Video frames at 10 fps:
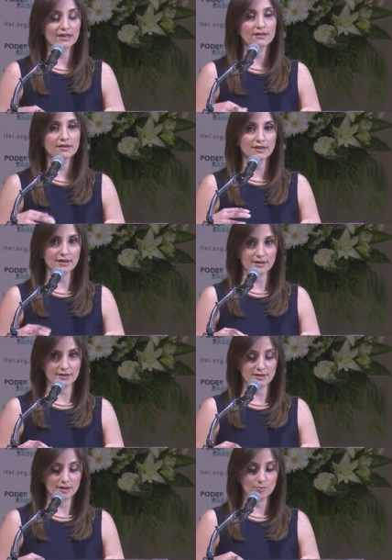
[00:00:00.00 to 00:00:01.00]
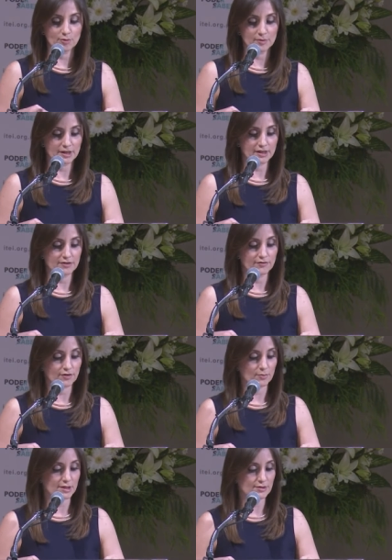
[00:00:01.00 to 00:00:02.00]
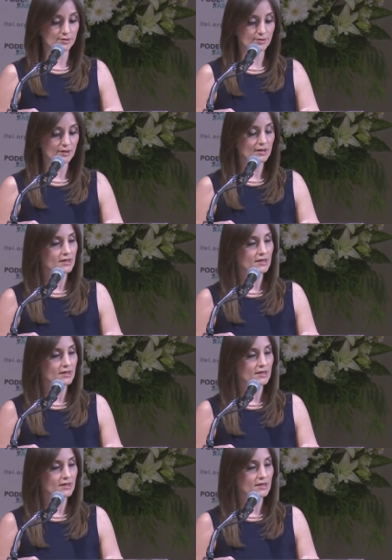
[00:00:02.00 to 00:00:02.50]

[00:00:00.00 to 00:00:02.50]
entreguen y publiquen información